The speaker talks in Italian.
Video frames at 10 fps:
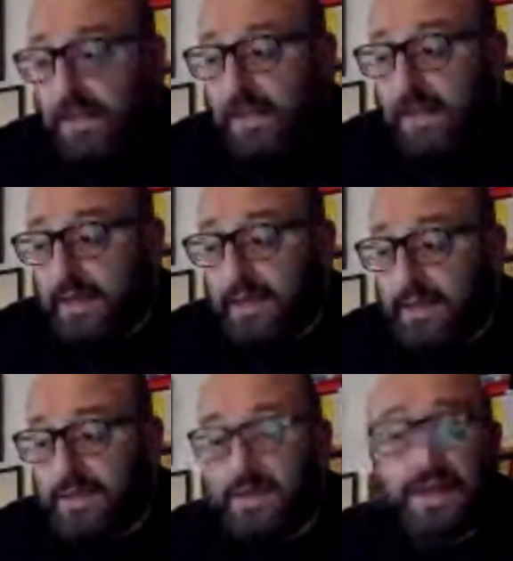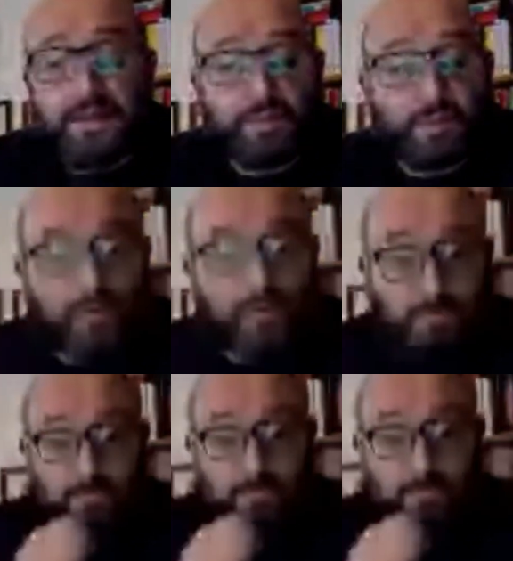e tra l'altro
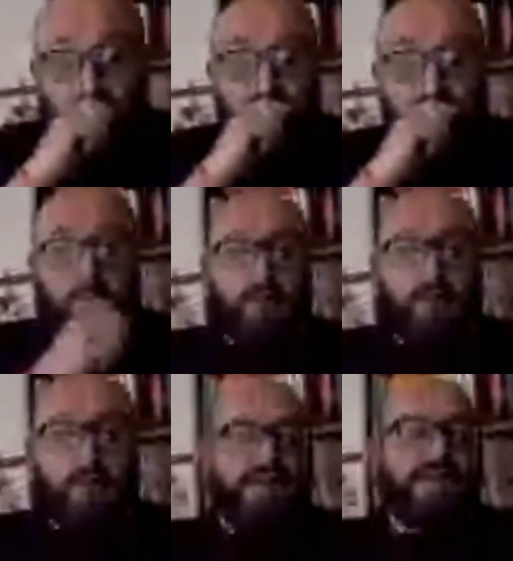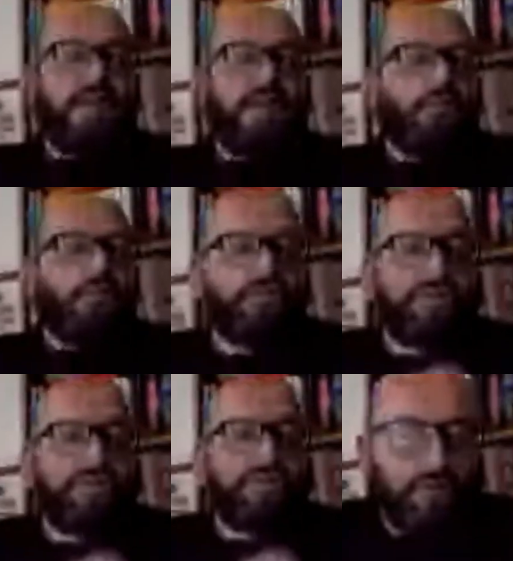mm, Panini ha
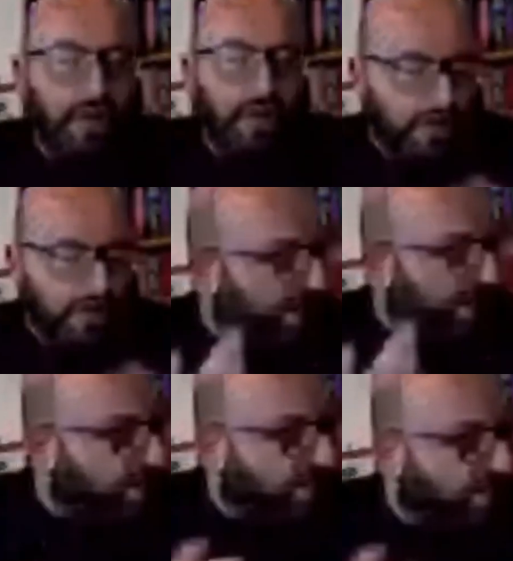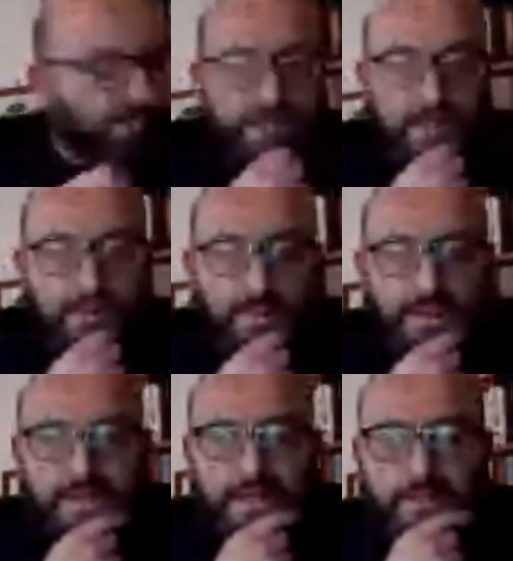annunciato, anche rimanendo sempre in tema
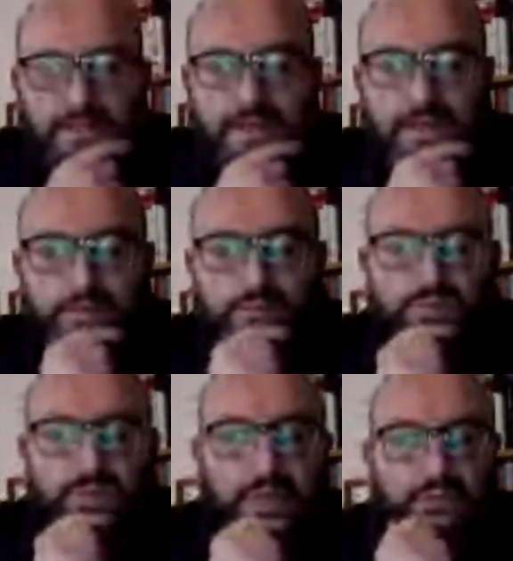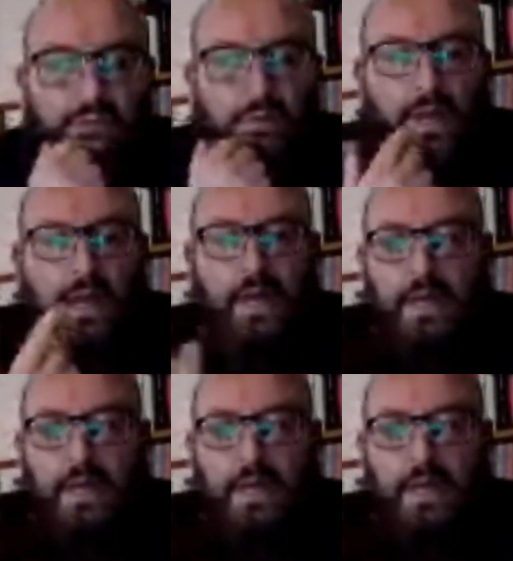Panini, Panini ha annunciato la